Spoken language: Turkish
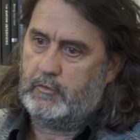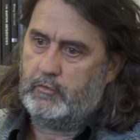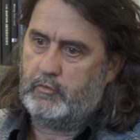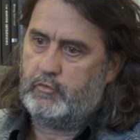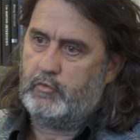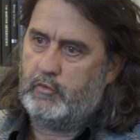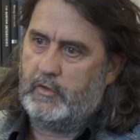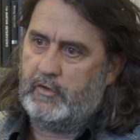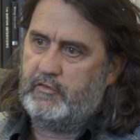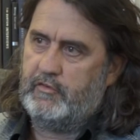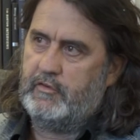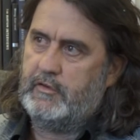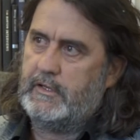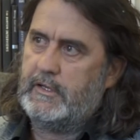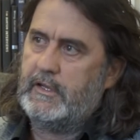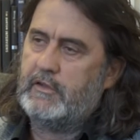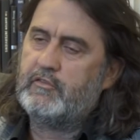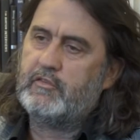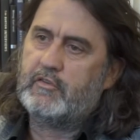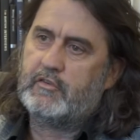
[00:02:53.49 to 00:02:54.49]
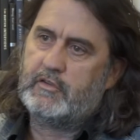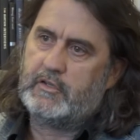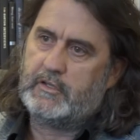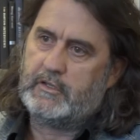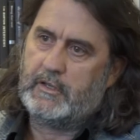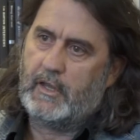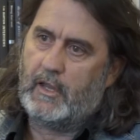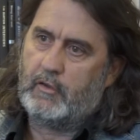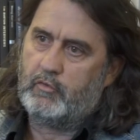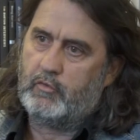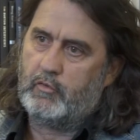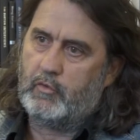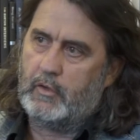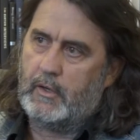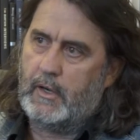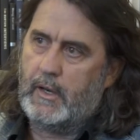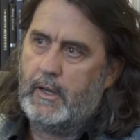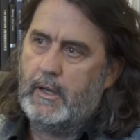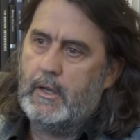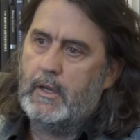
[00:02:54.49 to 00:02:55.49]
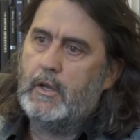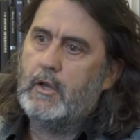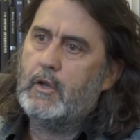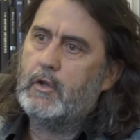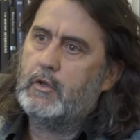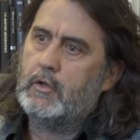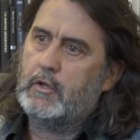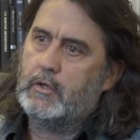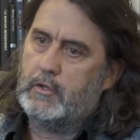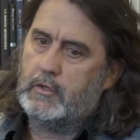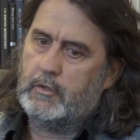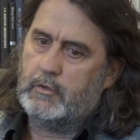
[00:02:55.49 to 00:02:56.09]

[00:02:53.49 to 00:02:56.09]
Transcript: sürecini geçirdikten sonra e,